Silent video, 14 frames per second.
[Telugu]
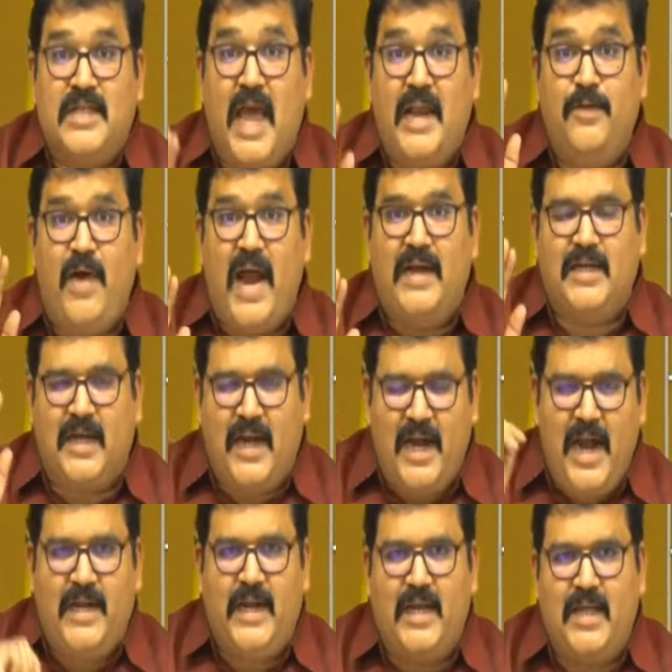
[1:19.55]
సెన్వాట్
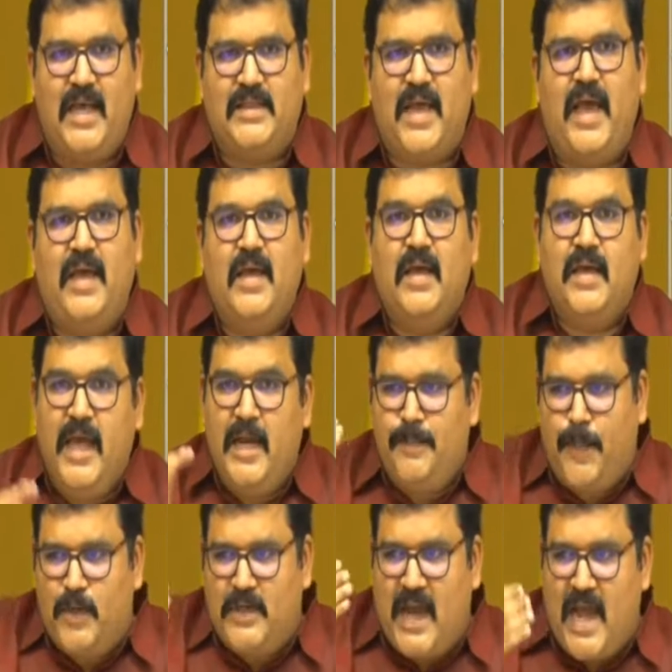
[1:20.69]
క్రెడిట్ ఏదైతే
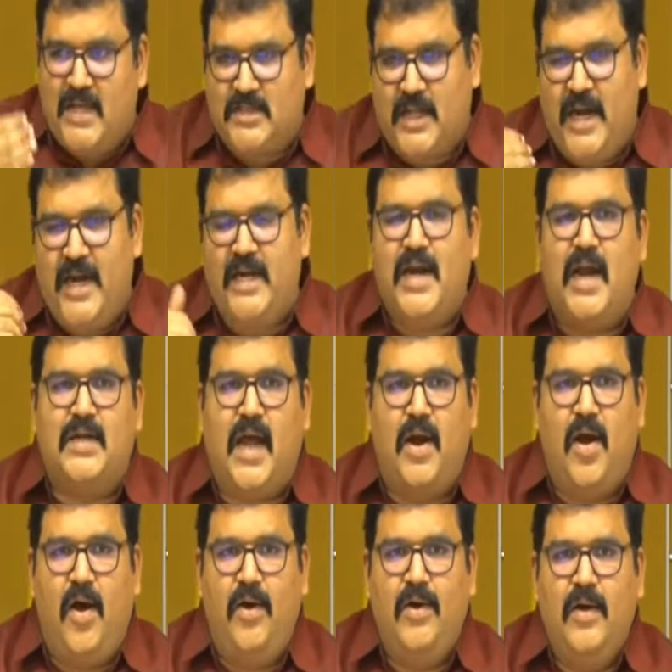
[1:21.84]
ఇన్పుట్ ట్యాక్స్ క్రెడిట్
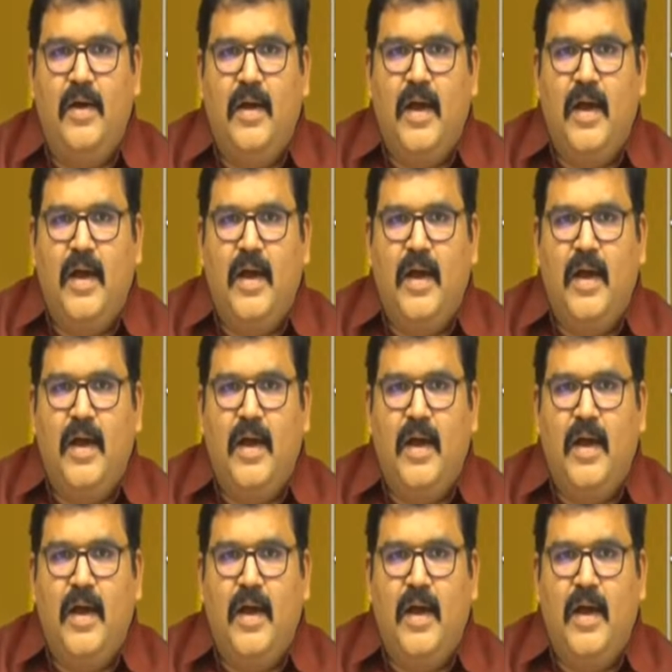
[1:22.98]
అంటారో